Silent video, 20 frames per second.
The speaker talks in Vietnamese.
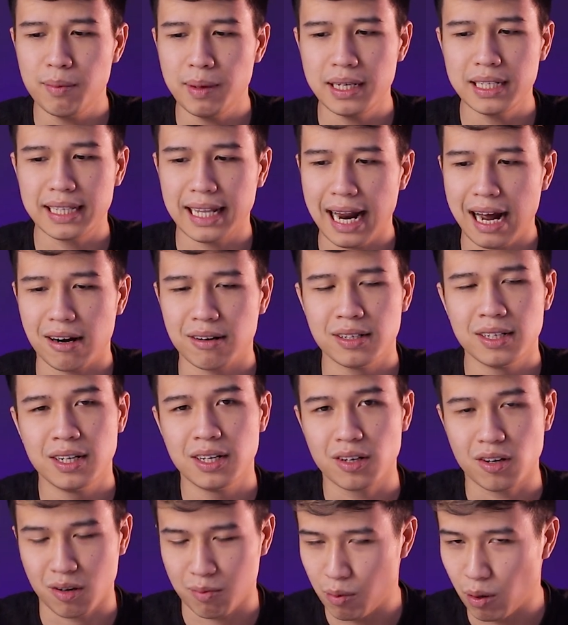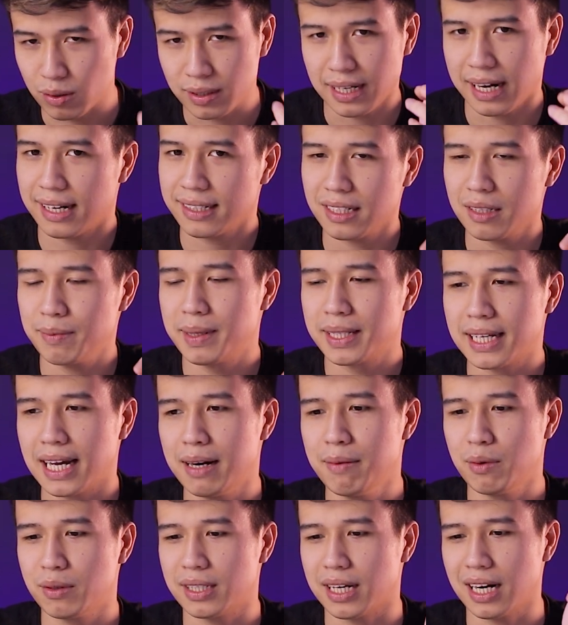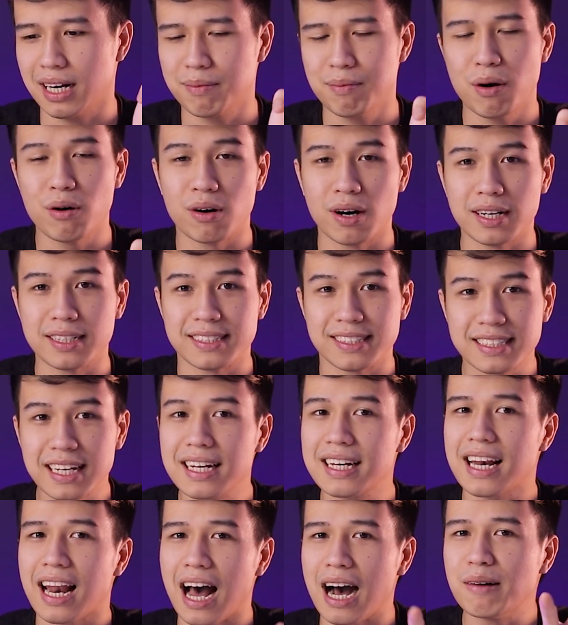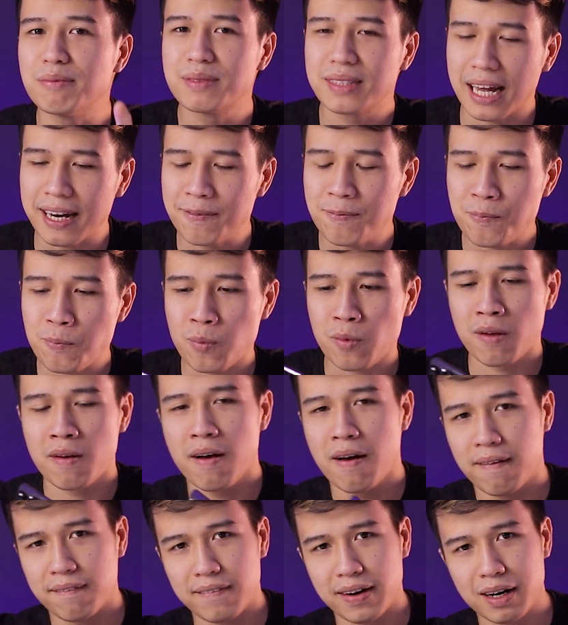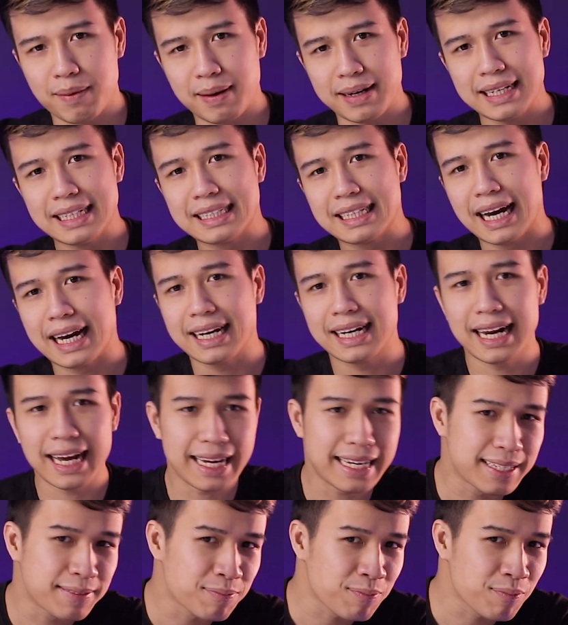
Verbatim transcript: không biết nhìn thế nào. Còn màu trắng thì mình thấy là màu trắng là màu rất là hấp dẫn. Và nếu bạn nhìn thấy cái đây,